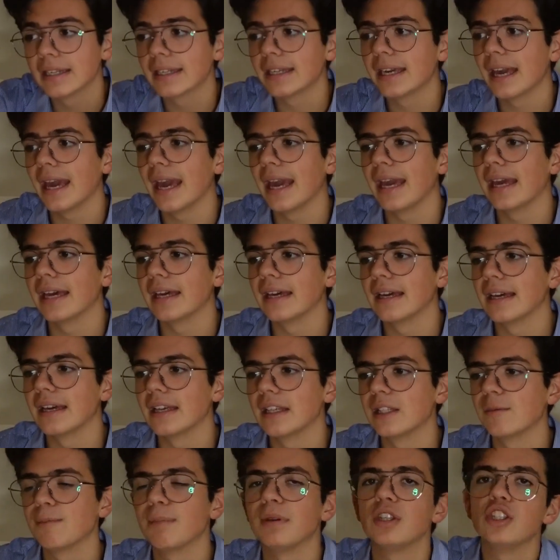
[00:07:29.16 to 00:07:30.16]
che
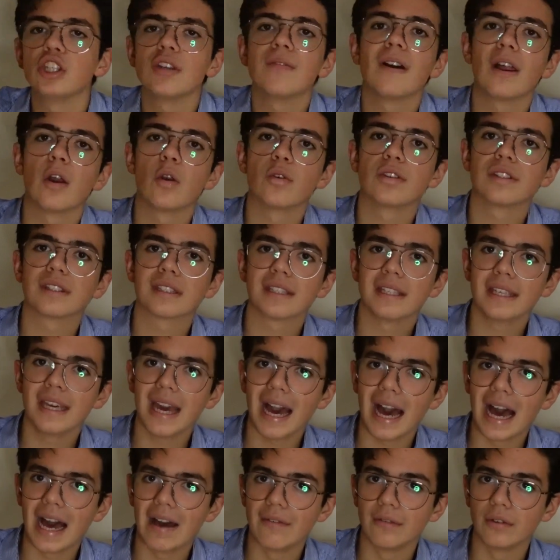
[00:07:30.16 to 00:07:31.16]
eh, spingeva lo
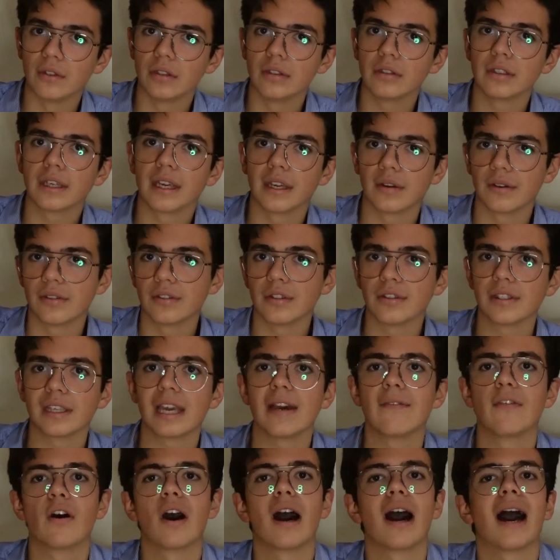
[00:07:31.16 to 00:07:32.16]
schiavo, che questo
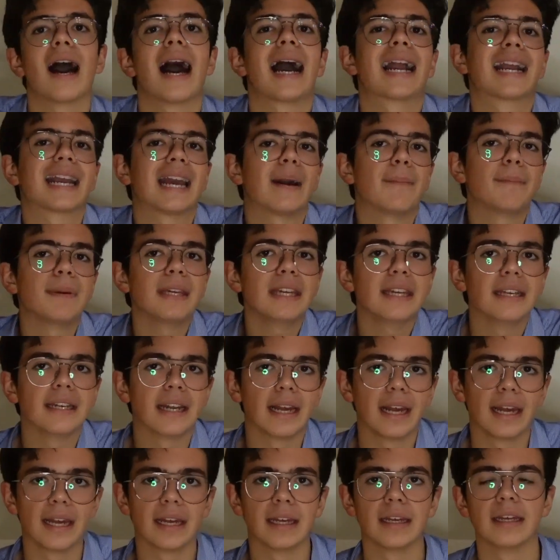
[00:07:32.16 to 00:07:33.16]
schiavo a, a
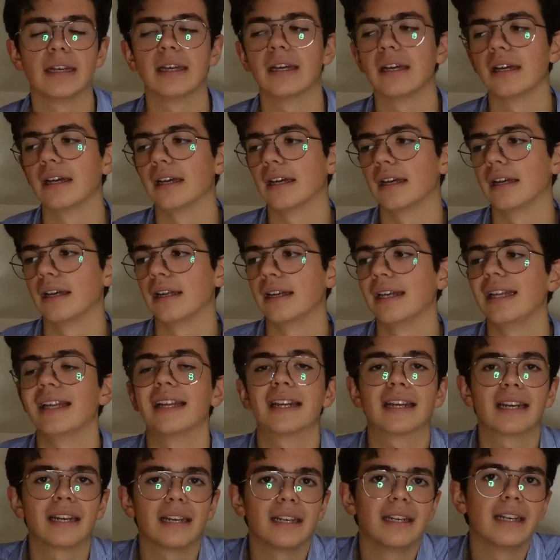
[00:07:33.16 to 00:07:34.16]
capire eh,
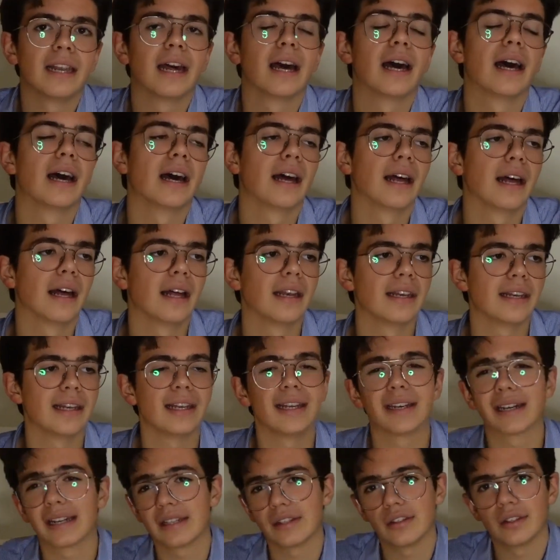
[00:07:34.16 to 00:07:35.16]

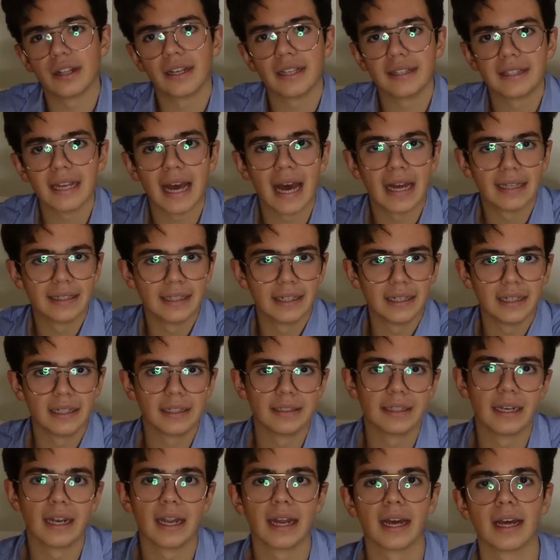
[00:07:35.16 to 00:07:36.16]
l'irrazionalità del,
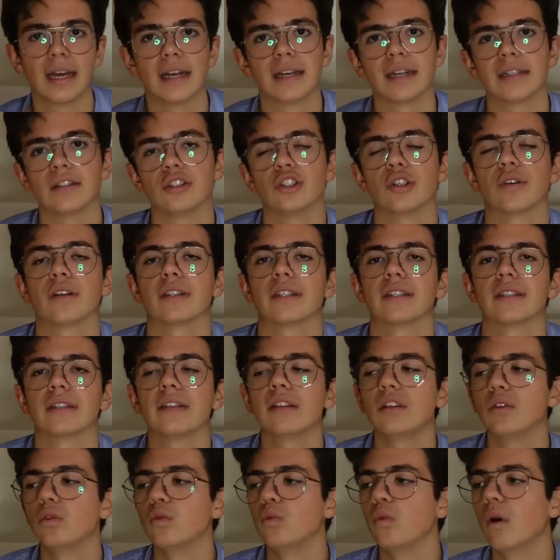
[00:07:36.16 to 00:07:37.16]
della radice quadrata
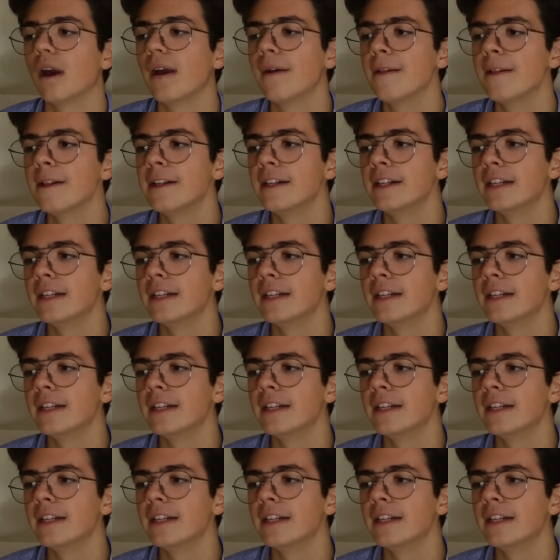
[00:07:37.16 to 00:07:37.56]
di 2